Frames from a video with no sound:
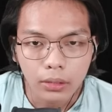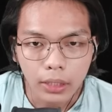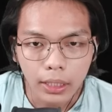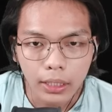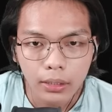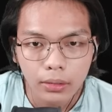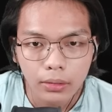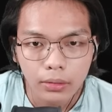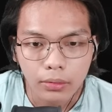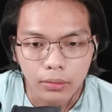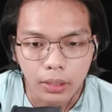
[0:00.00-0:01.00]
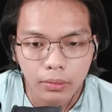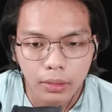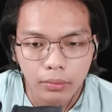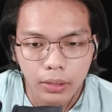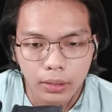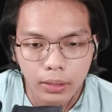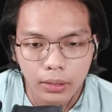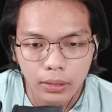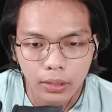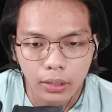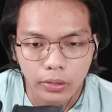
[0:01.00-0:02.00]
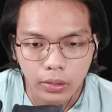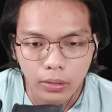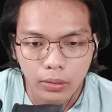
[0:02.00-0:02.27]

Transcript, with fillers: Oke. Udah, udah, udah, udah. Yuk, let's go.